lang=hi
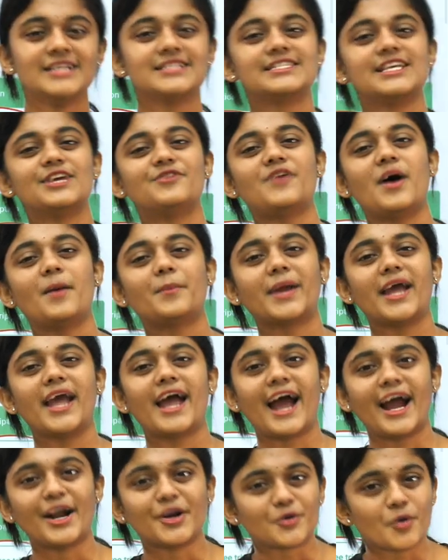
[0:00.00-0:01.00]
सिर्फ आपके
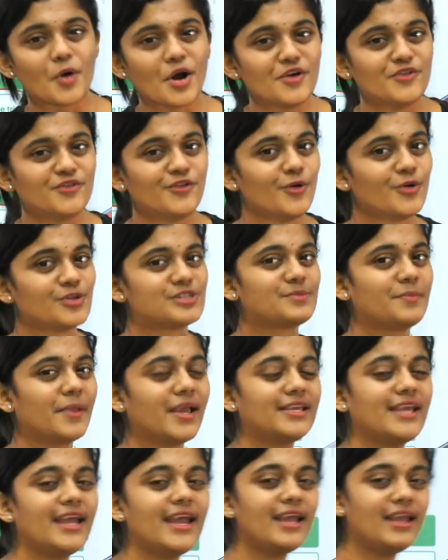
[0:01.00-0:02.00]
एंड्रॉयड फोन्स
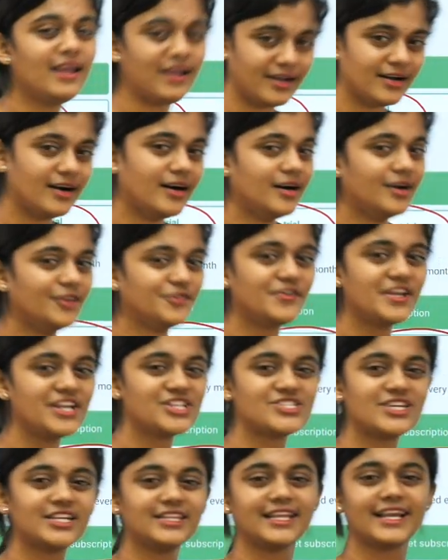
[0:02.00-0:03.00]
में ये
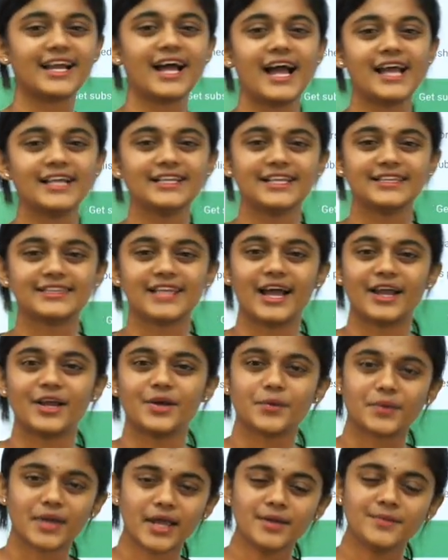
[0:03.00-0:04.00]
फीचर uh, दिखाई देता
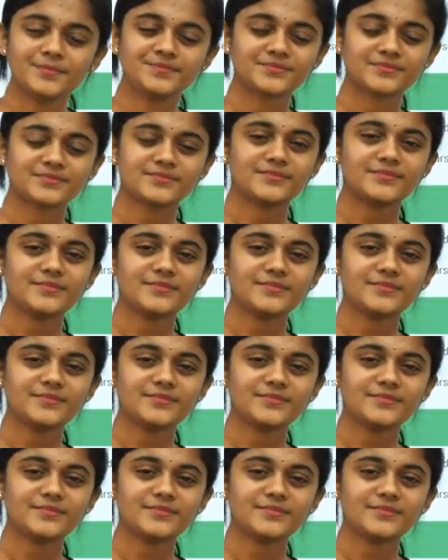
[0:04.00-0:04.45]
है ओके okay?